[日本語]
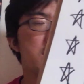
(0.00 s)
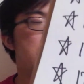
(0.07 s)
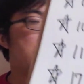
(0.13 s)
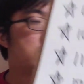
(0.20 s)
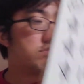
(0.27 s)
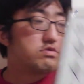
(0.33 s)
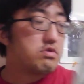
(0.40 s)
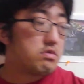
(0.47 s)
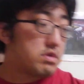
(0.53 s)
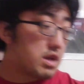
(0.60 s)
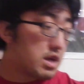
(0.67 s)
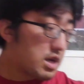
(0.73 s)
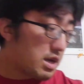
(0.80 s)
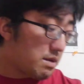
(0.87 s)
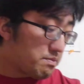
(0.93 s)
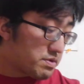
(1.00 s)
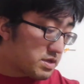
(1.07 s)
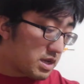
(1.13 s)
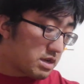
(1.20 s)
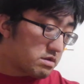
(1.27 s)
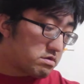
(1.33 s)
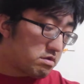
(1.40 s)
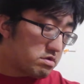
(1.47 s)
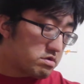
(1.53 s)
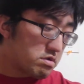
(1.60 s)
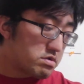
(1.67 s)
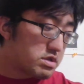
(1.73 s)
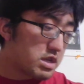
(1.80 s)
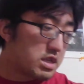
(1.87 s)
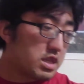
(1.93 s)
あの湘南カンプチャンクの直
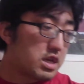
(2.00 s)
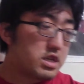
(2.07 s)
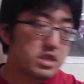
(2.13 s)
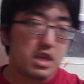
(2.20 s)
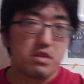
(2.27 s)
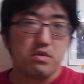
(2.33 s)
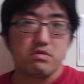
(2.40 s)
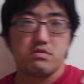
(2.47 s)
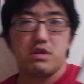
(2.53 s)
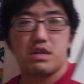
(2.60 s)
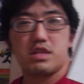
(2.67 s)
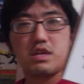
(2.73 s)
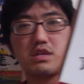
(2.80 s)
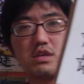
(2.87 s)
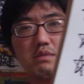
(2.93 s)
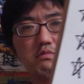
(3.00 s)
線適正というあたりで